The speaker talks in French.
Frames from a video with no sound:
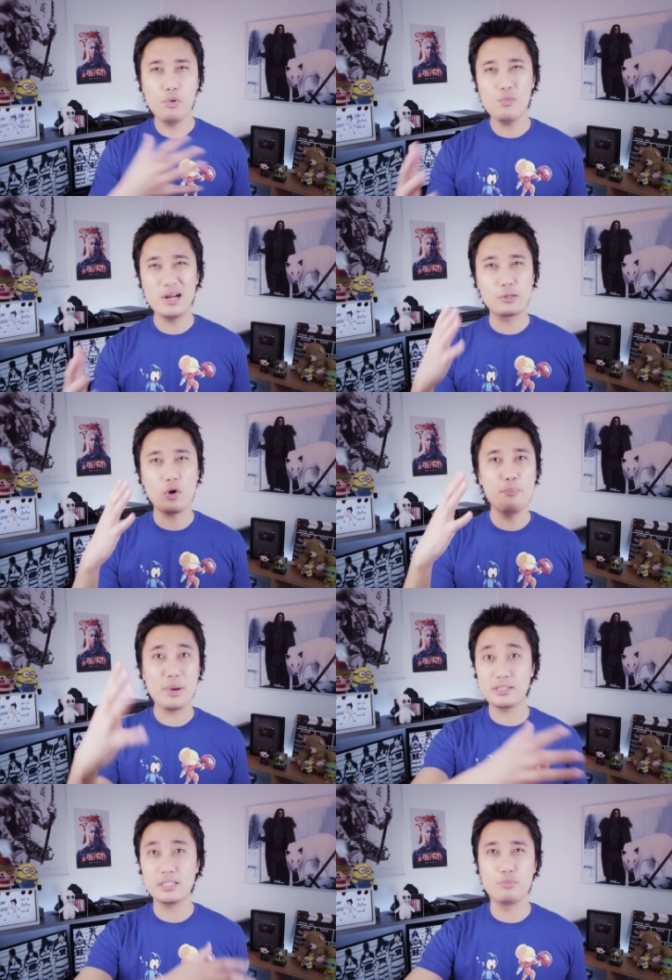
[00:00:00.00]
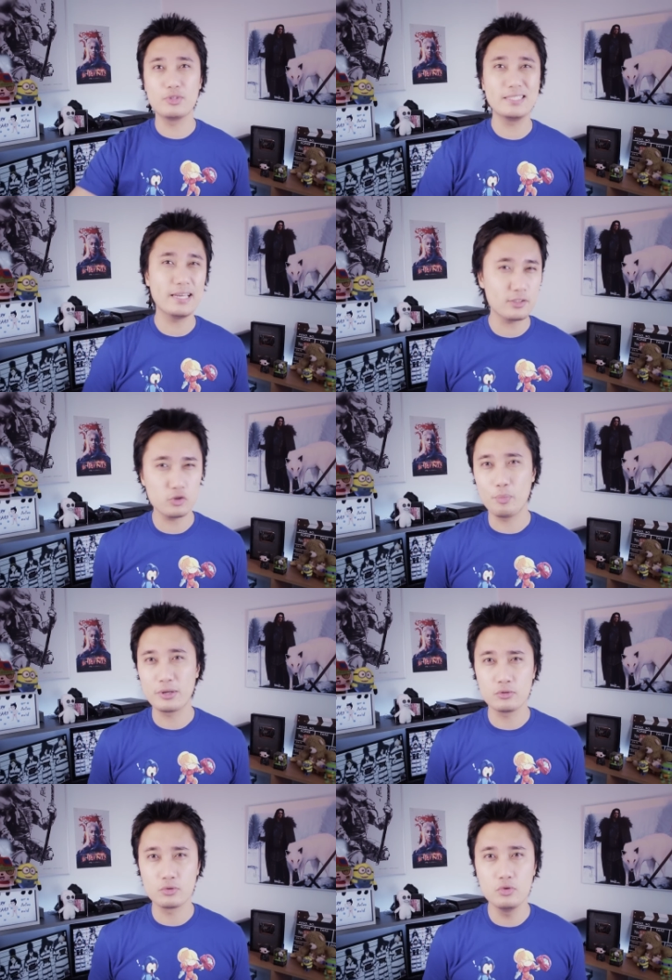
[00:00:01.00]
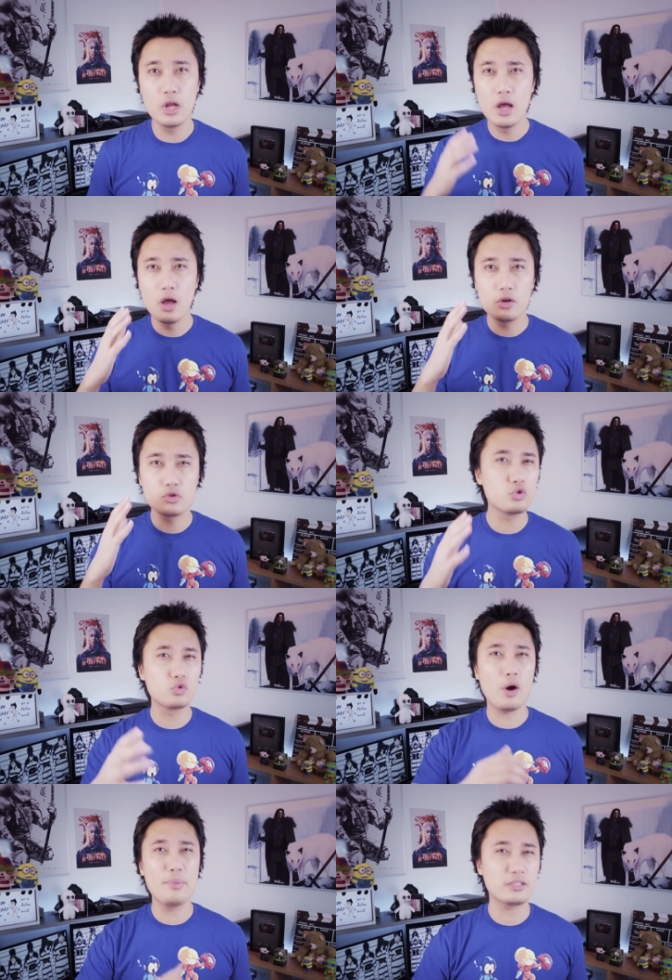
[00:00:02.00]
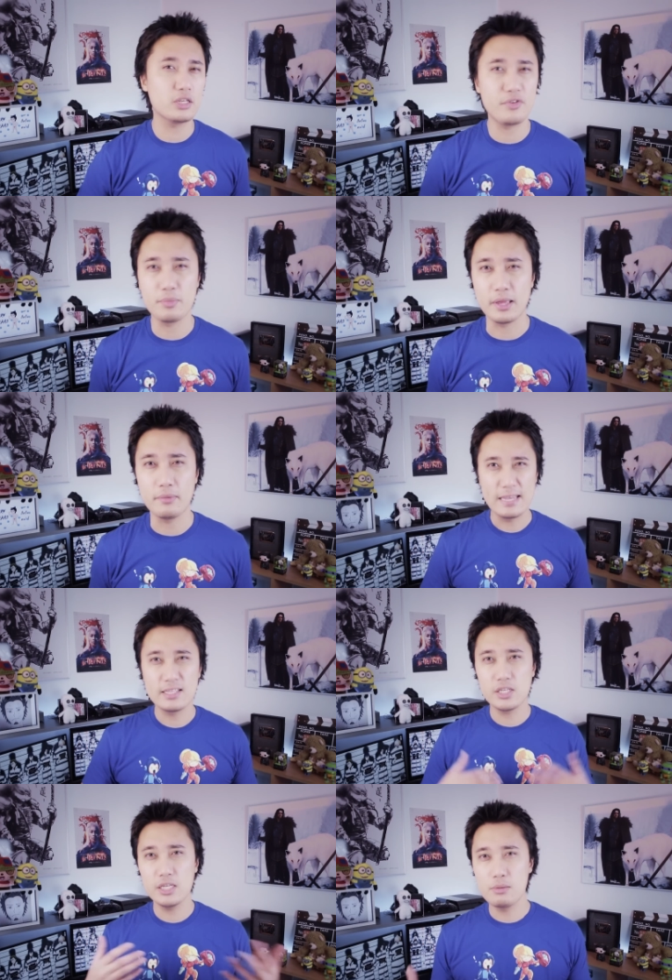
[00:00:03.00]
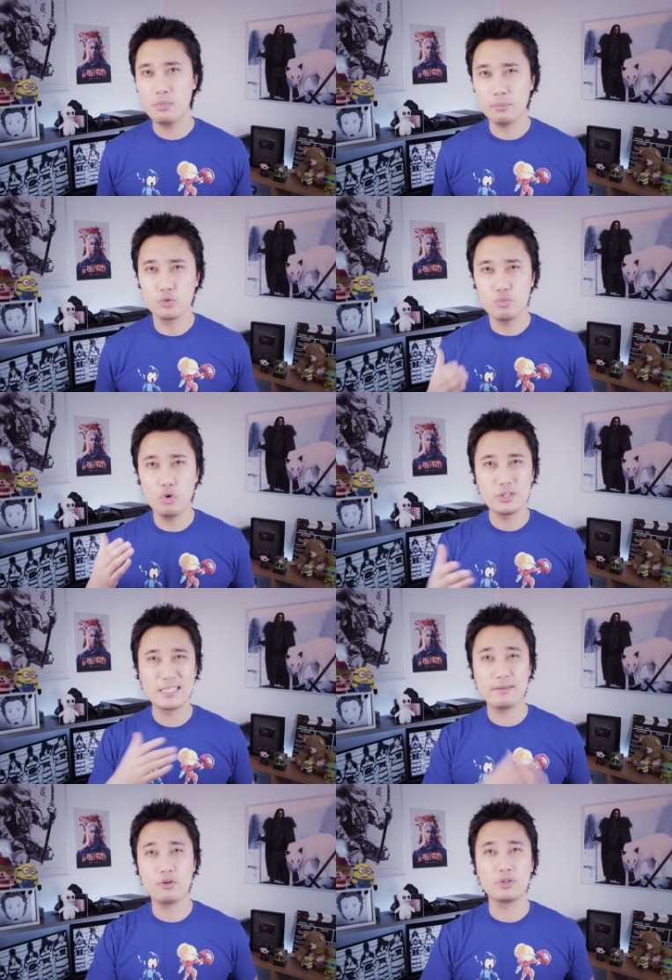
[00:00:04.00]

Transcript: Pour moi, les trois personnages les plus intéressants dans Prison School, ce sont trois personnages féminins. Et il s'agit des membres du bureau des ailes